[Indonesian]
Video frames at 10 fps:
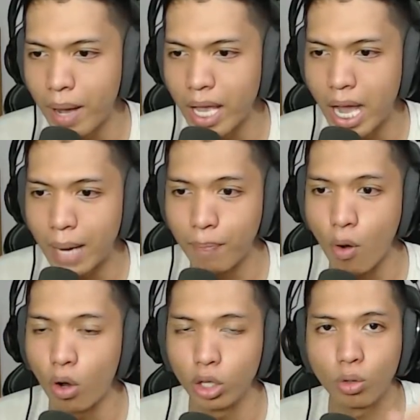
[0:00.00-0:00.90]
bayangan
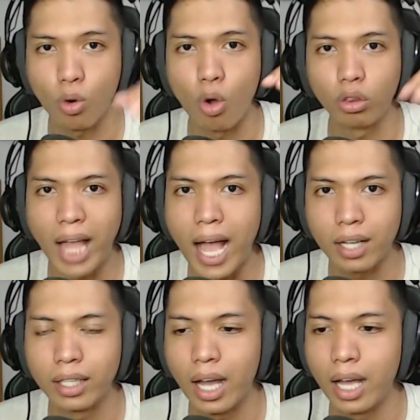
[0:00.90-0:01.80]
pohon itu kotak
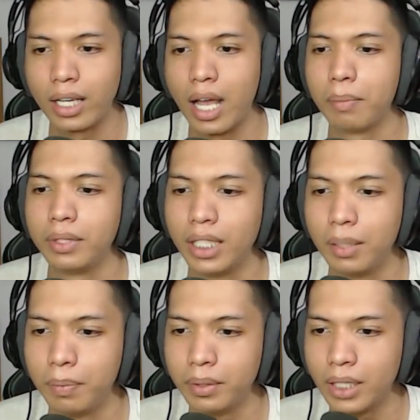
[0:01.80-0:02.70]
ya kan ya jadi
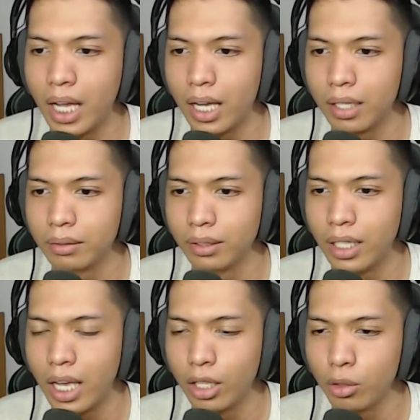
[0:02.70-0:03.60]
bisa
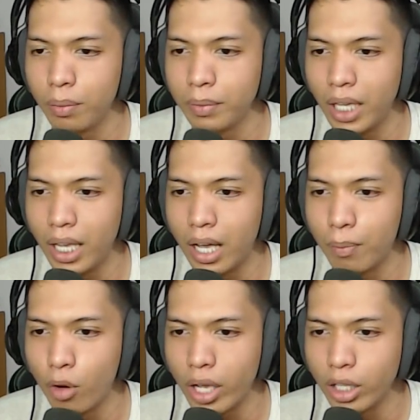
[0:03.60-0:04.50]
jadi yang itu ya
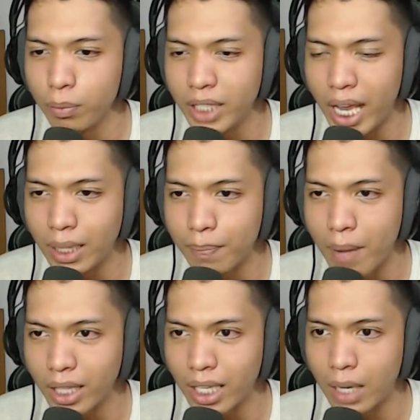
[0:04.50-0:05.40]
blok yang itu bisa hitam
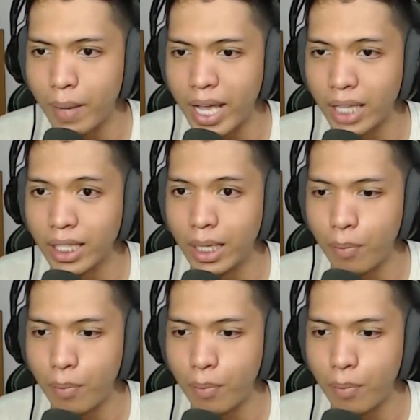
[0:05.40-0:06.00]
banget karena bayangan dari